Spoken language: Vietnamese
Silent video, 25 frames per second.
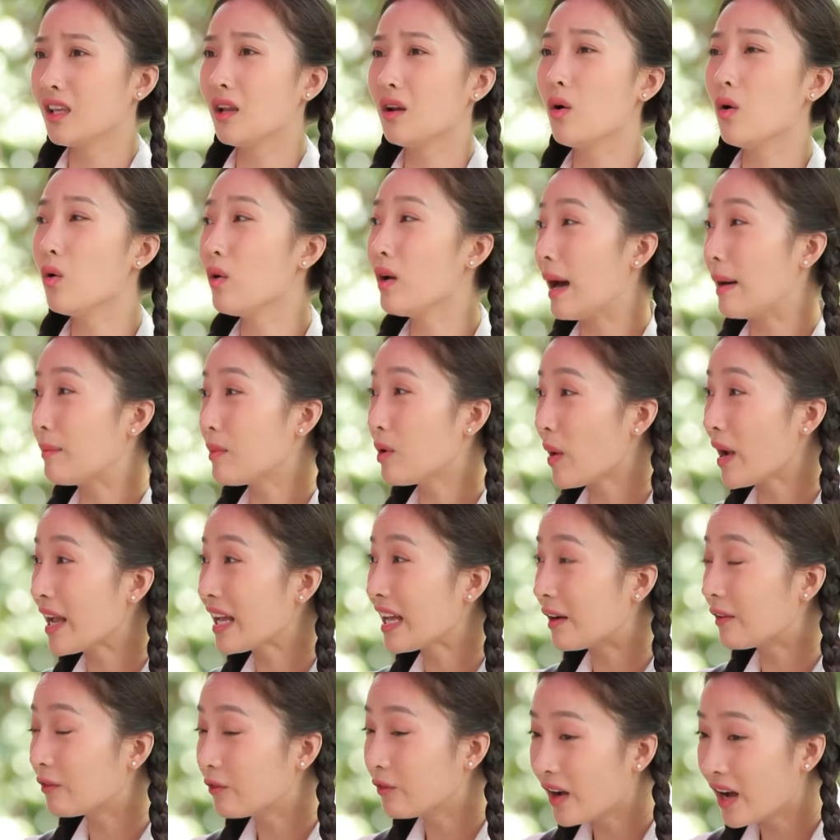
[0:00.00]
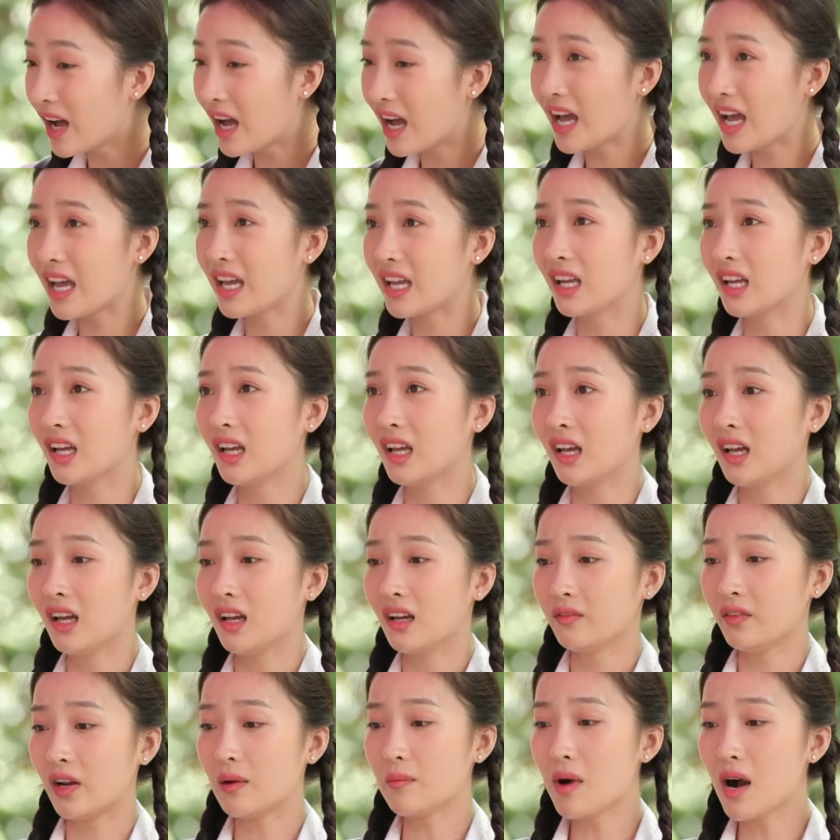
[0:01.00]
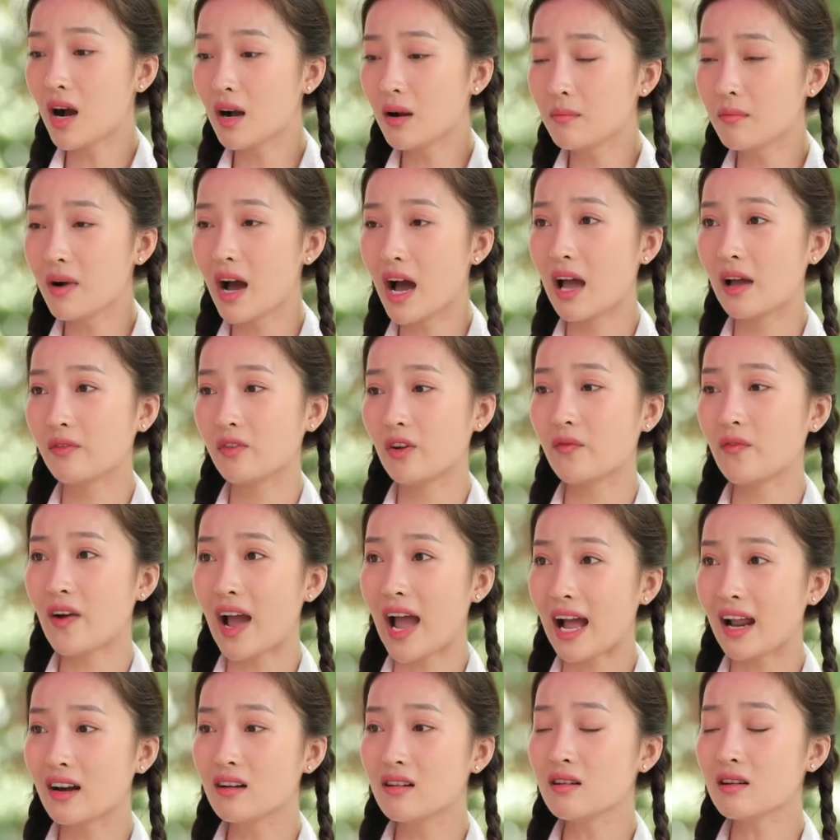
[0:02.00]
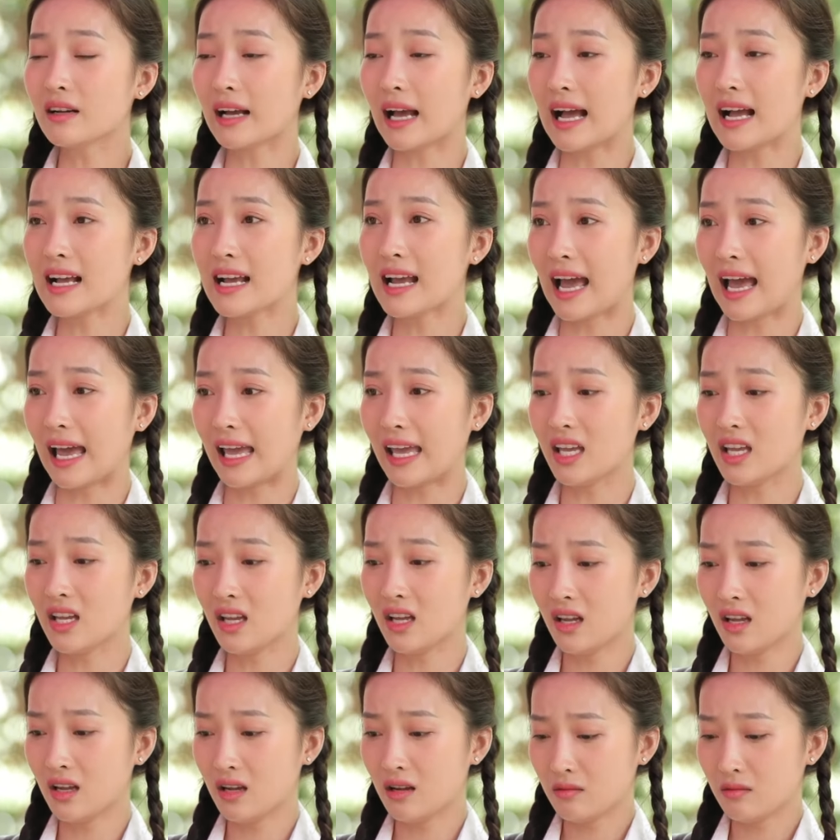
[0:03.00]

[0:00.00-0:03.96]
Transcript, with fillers: chị lụ làm ở quán cà phê phải bưng bê phải pha nước cả ngày